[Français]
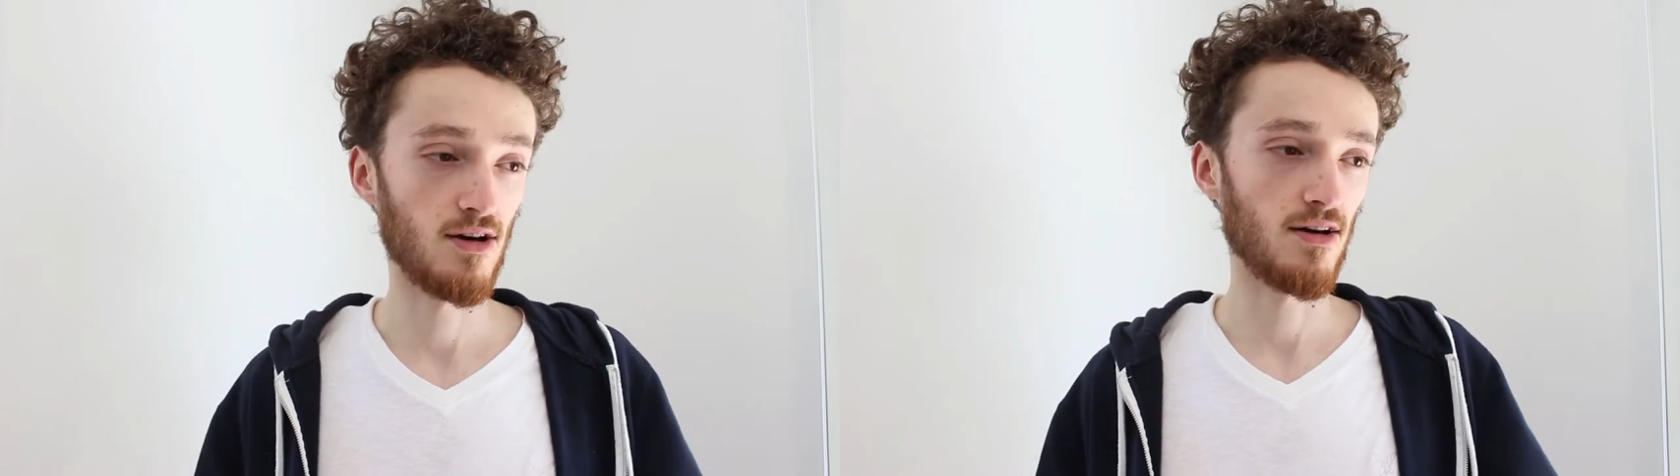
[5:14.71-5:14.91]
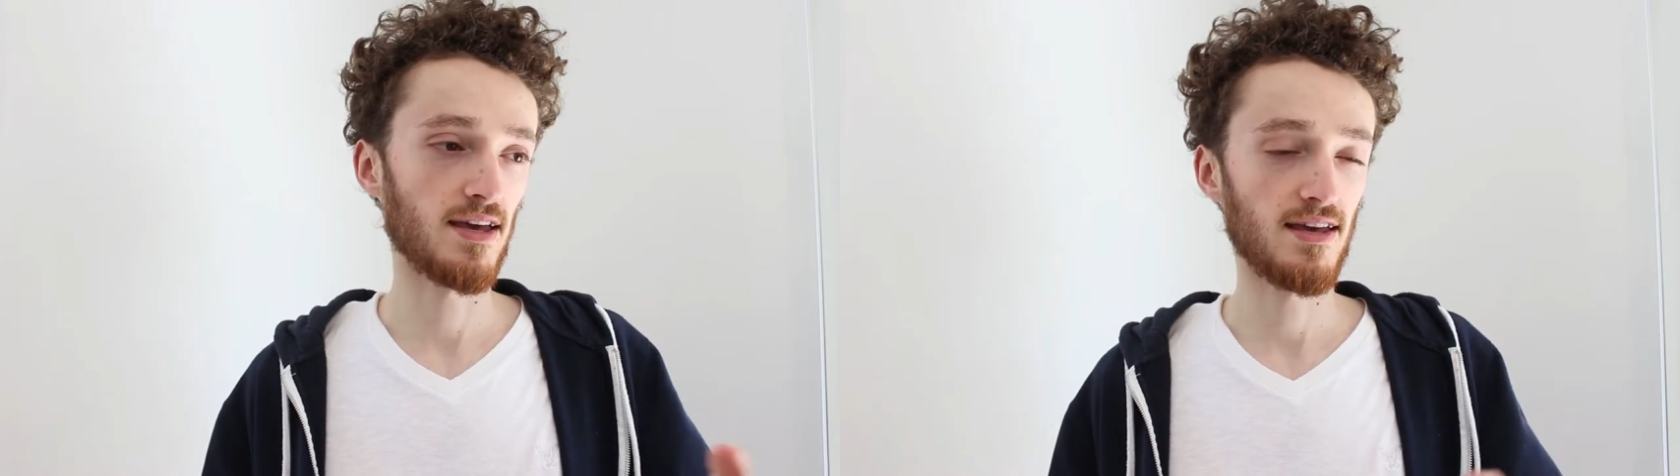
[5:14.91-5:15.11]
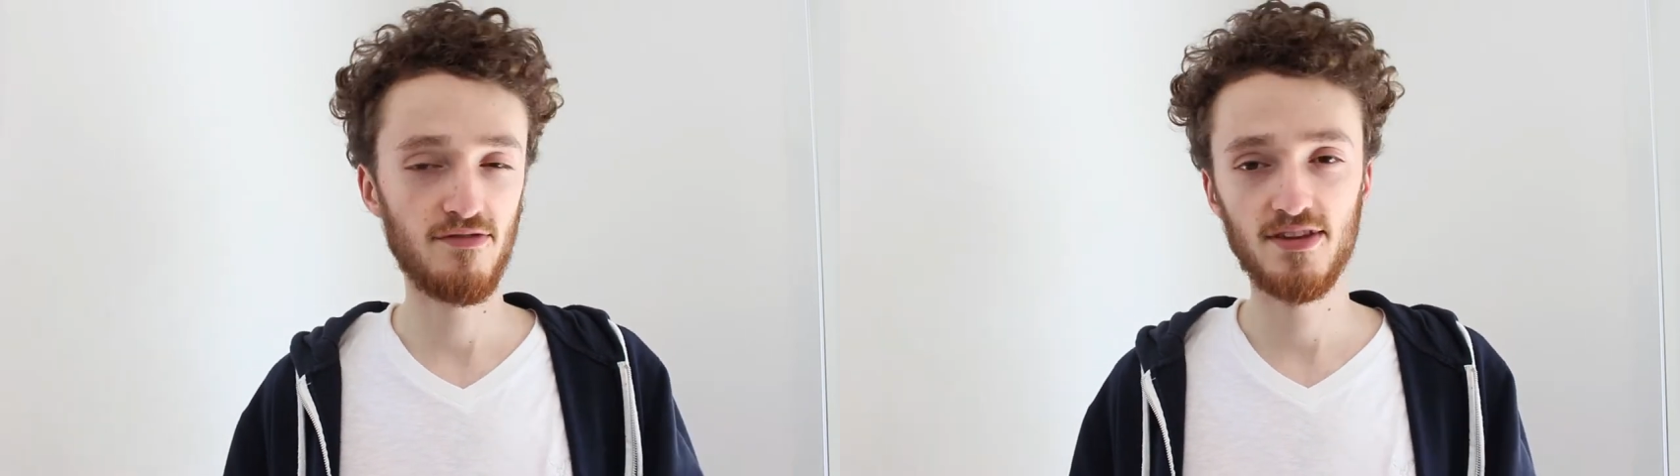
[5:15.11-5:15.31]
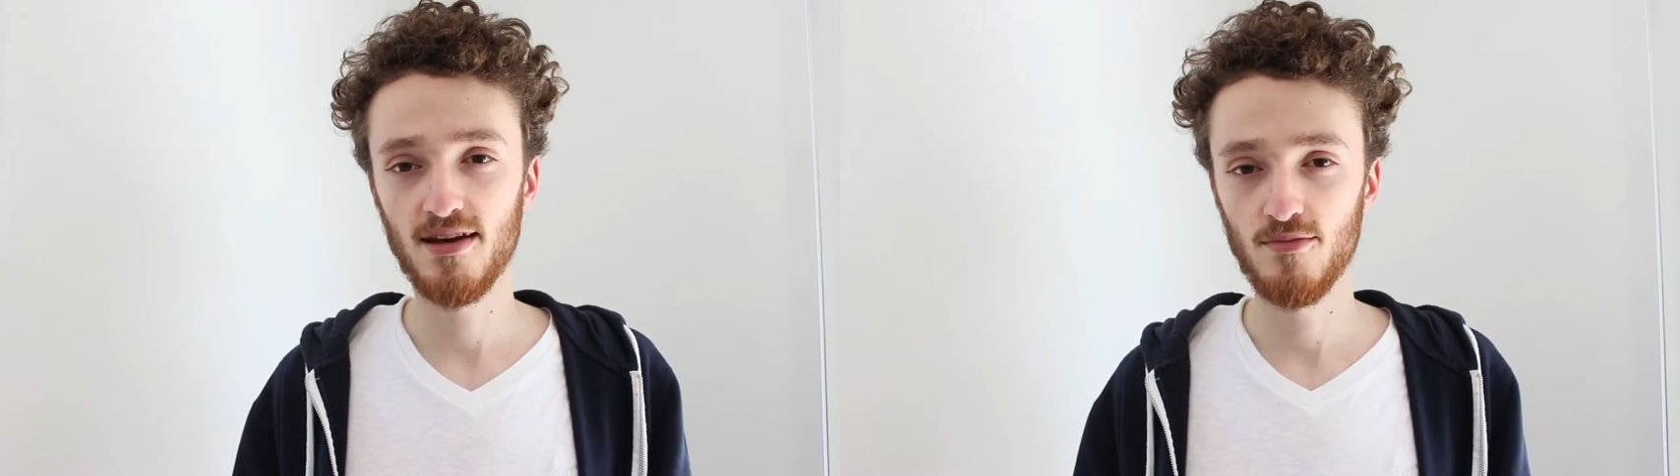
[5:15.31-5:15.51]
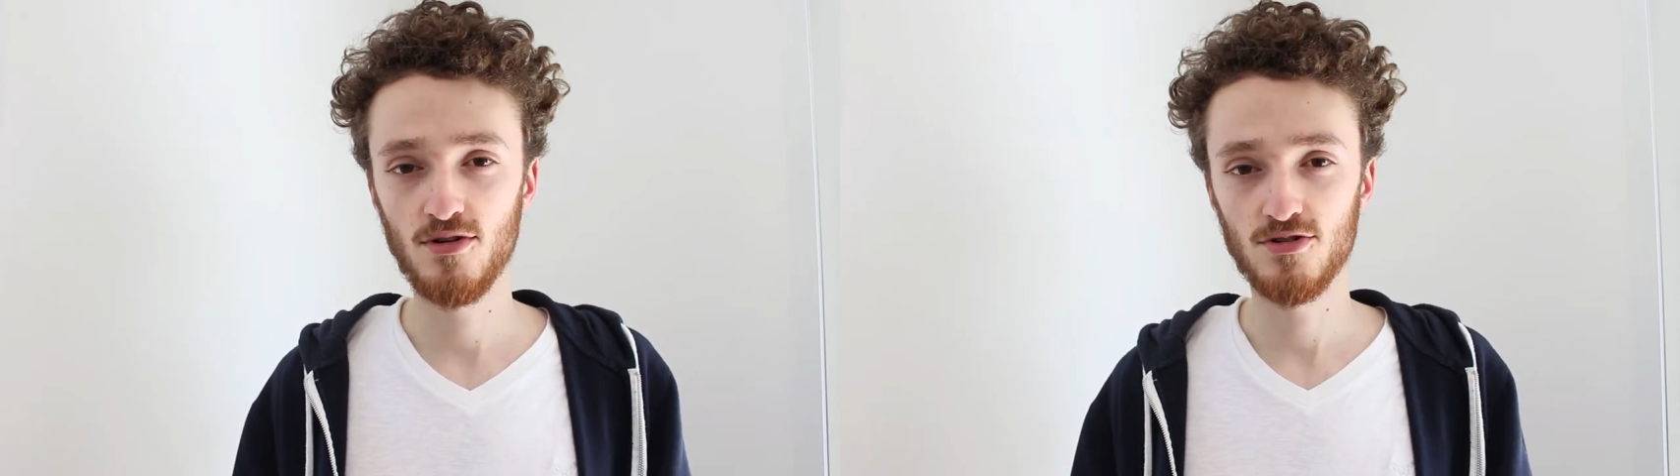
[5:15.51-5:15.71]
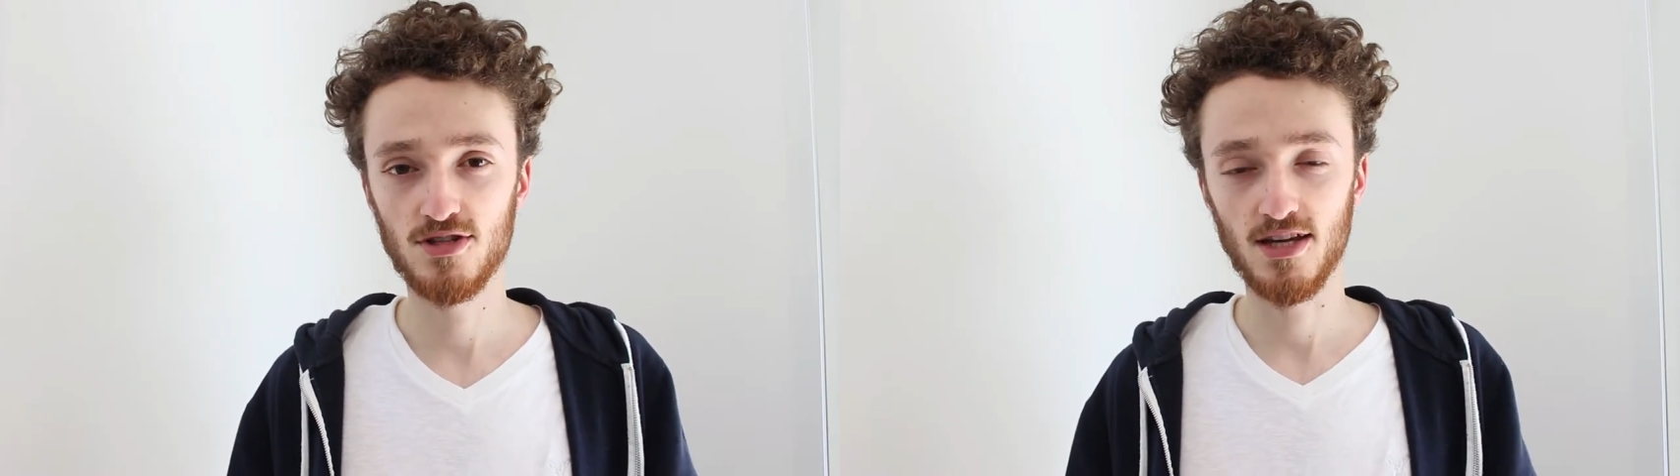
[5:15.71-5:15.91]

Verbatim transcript: Alors évidemment,